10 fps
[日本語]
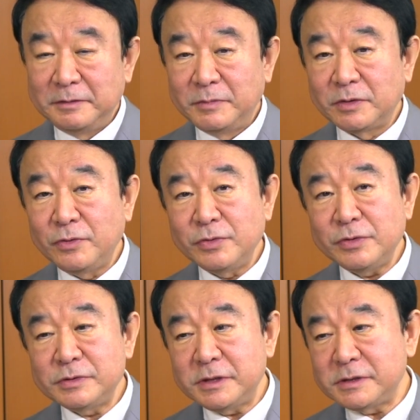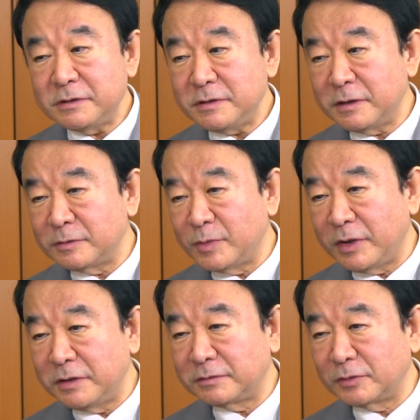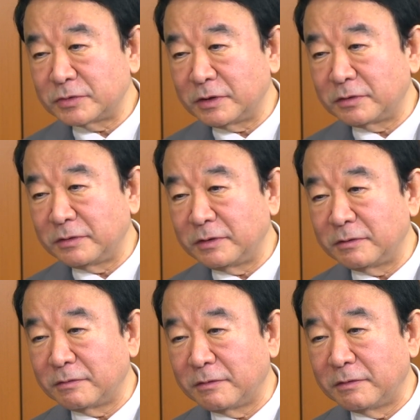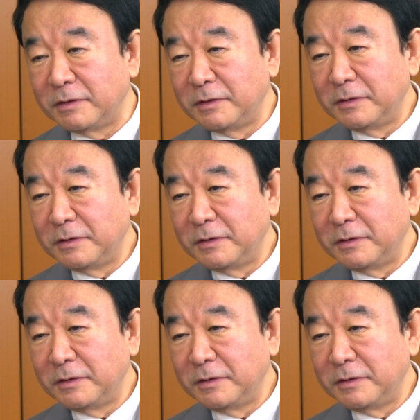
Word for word: まあ公共政策学も入るとおっしゃったのはいいけど、